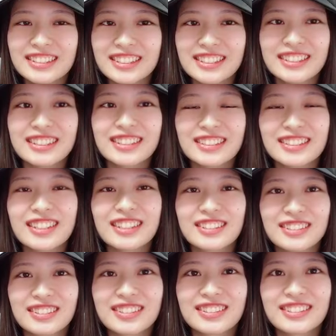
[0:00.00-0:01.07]
ちゃ知ってるけ
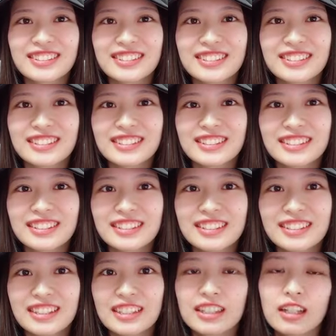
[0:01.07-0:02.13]
ど、
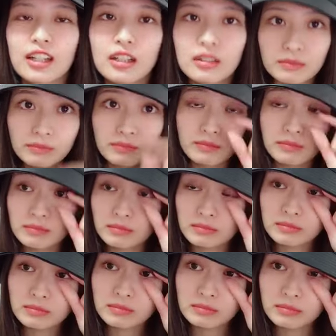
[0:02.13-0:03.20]
うん
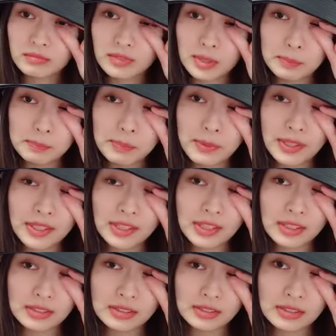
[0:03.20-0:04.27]
いっぱい出
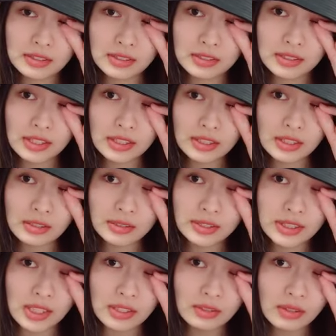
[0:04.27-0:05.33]
てくる。だってう
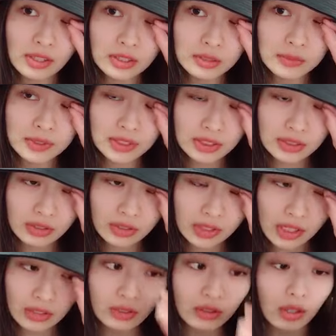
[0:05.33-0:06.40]
ちあの悪魔強い
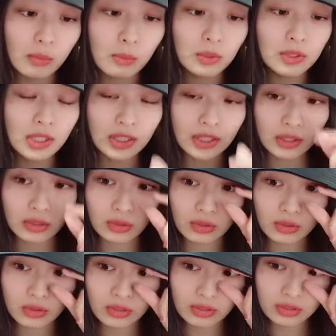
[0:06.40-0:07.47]
なとか思ったけ
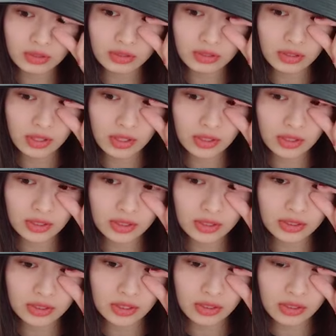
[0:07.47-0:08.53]
ど、あれだった
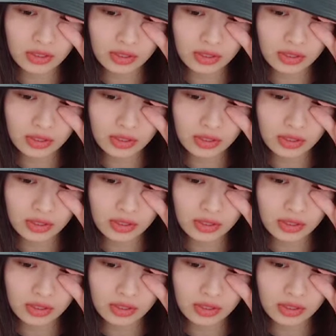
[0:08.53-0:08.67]
じゃん、